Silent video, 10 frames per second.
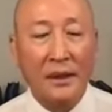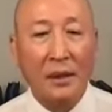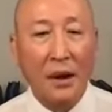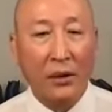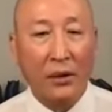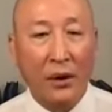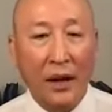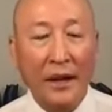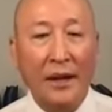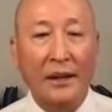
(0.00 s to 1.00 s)
tế bào còn
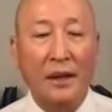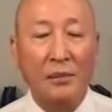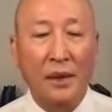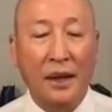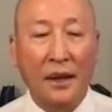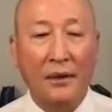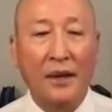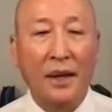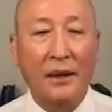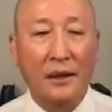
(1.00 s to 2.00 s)
khả năng tiếp cận
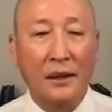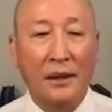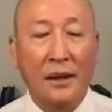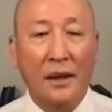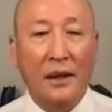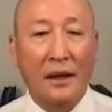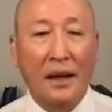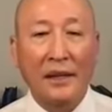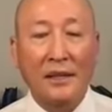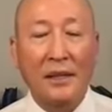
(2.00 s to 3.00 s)
với năng lượng
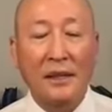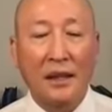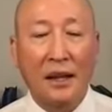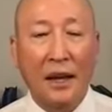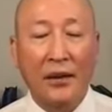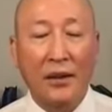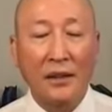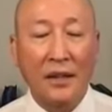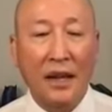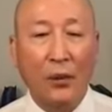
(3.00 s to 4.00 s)
là sức là nó
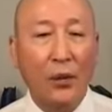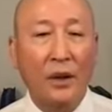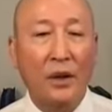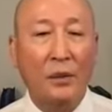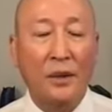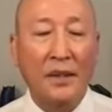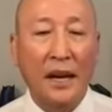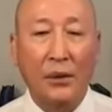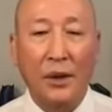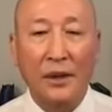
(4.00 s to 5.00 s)
sẽ giải quyết được tình
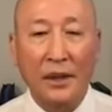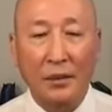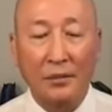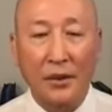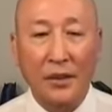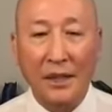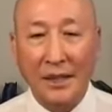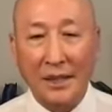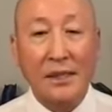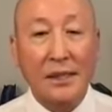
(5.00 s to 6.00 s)
trạng của anh chị em, nó sẽ
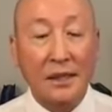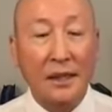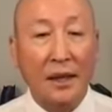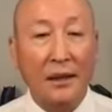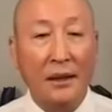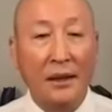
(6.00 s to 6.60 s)
chỉnh sửa lại